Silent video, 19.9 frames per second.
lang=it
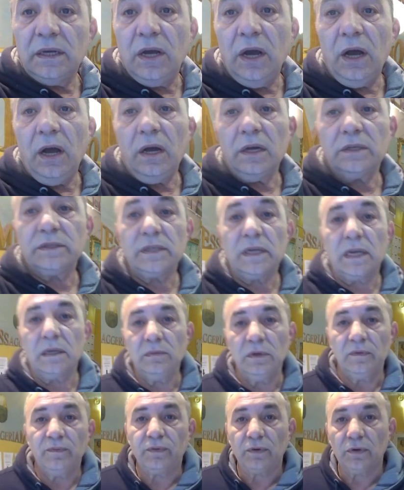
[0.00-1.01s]
cose che
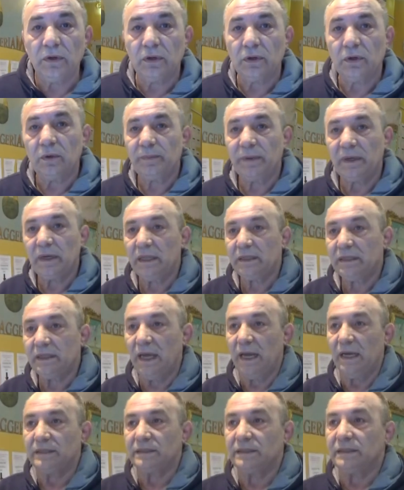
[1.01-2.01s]
mi frullano per la
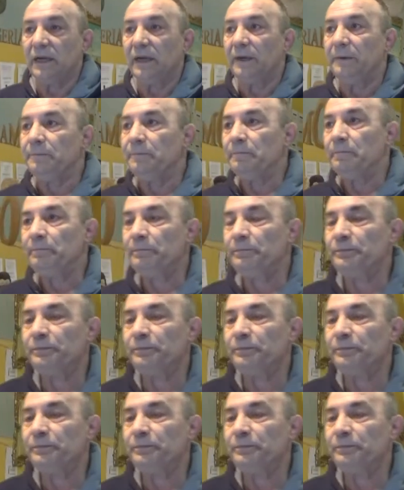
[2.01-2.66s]
testa